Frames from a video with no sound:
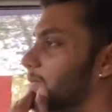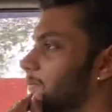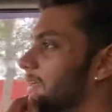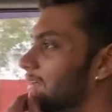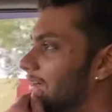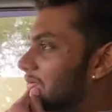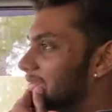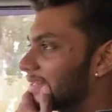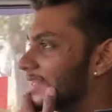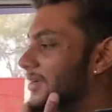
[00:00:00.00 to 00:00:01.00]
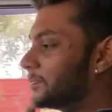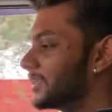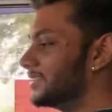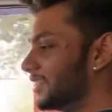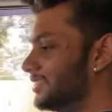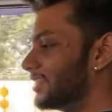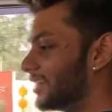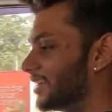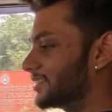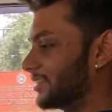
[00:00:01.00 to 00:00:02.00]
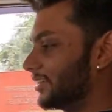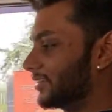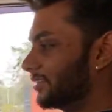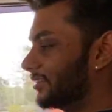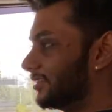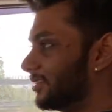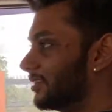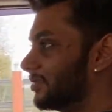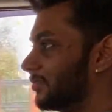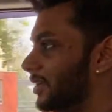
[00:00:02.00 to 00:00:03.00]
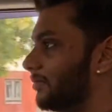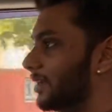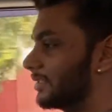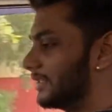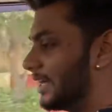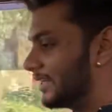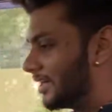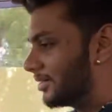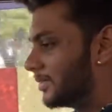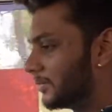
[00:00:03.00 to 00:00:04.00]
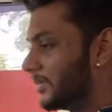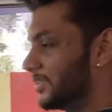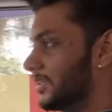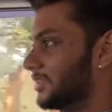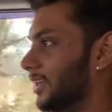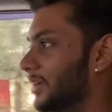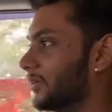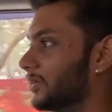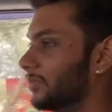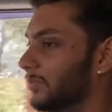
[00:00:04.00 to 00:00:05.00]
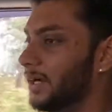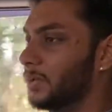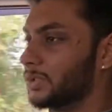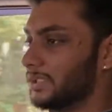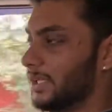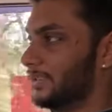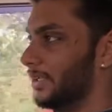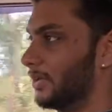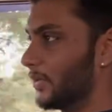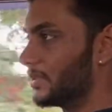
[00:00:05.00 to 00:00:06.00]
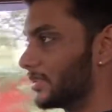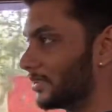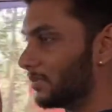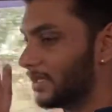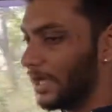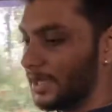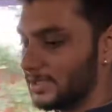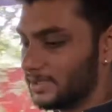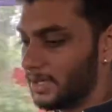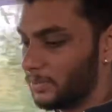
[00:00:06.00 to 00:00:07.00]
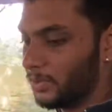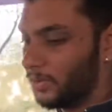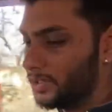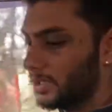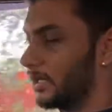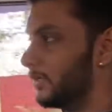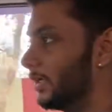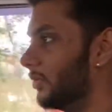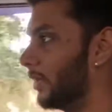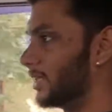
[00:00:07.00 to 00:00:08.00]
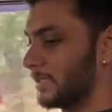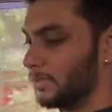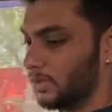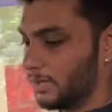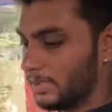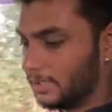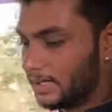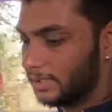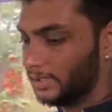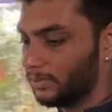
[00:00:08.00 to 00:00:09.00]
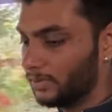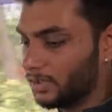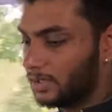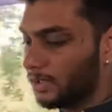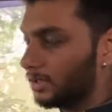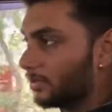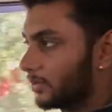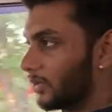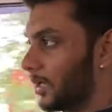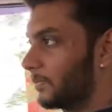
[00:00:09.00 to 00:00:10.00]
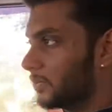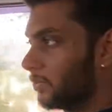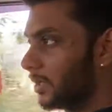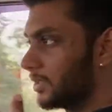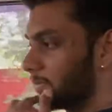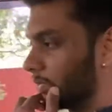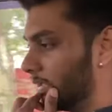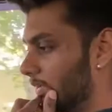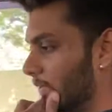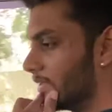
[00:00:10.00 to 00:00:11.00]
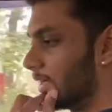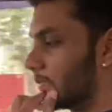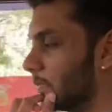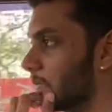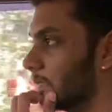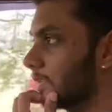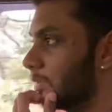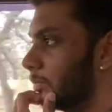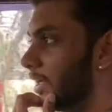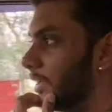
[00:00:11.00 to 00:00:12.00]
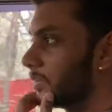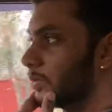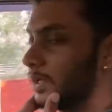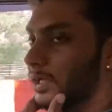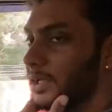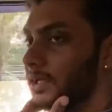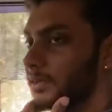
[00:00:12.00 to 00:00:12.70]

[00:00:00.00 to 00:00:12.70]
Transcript: भाई काफी ज्यादा ना पंच इंजन है इसका मतलब लगता है कि हाँ भाई कोई चीज चला रहे हो बट उसके साथ साथ नॉइज भी है जैसा आपको नॉइज अगर फील हो रही है इसी में थोड़ा बंद कर देता हूँ तो आप सुनना इसमें थोड़ी नॉइज आपको मिलेगी सुनने के लिए